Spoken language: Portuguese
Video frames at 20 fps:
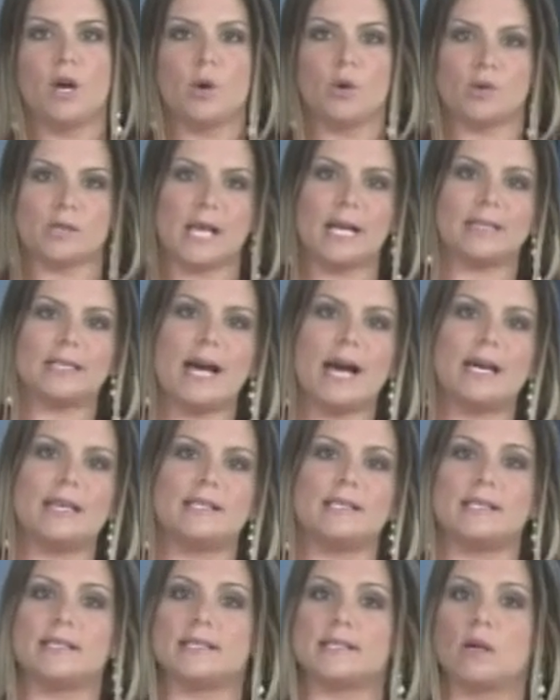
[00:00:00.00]
Os
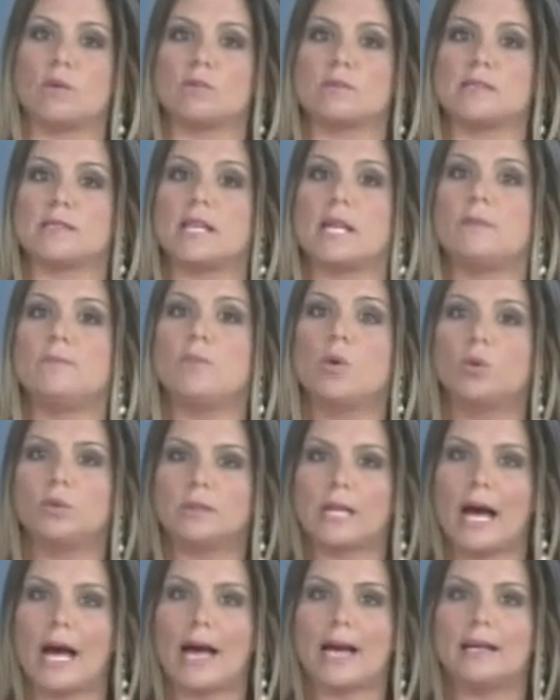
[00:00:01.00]
radares estão sem
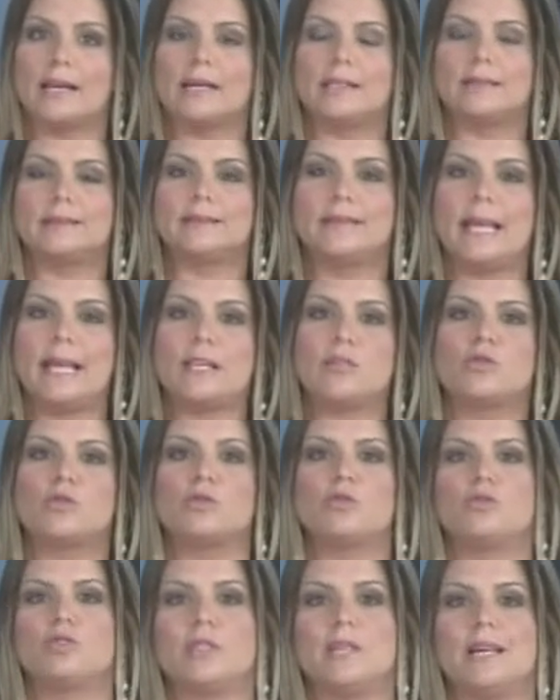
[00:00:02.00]
multar desde
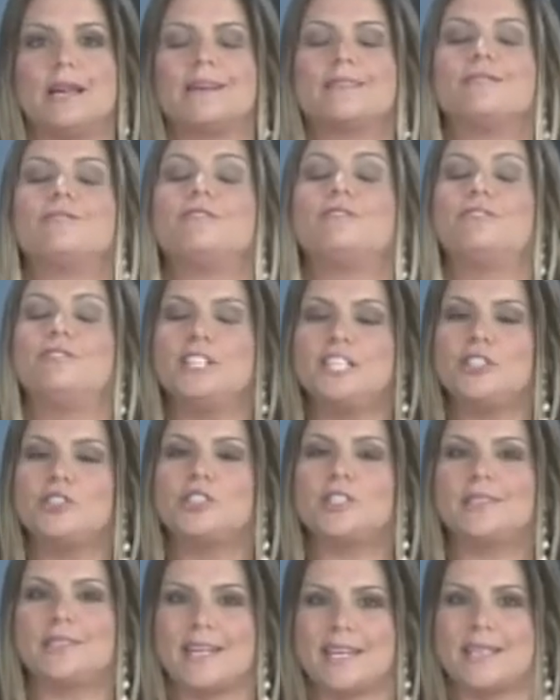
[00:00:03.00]
o dia
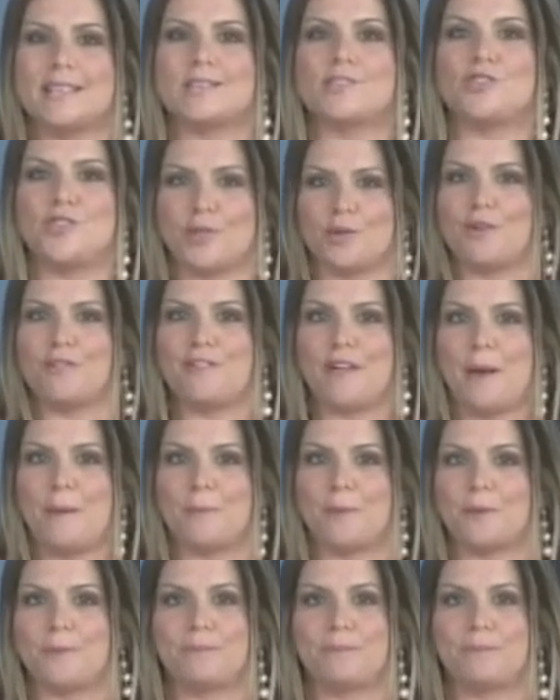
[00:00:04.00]
23 de novembro.